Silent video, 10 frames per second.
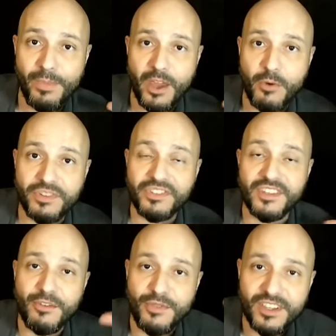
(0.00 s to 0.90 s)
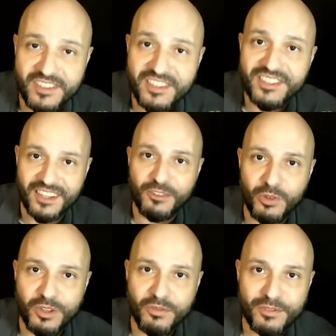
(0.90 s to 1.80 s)
É uma cidade fictícia ali
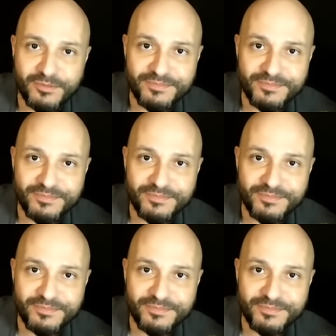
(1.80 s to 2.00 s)
do livro.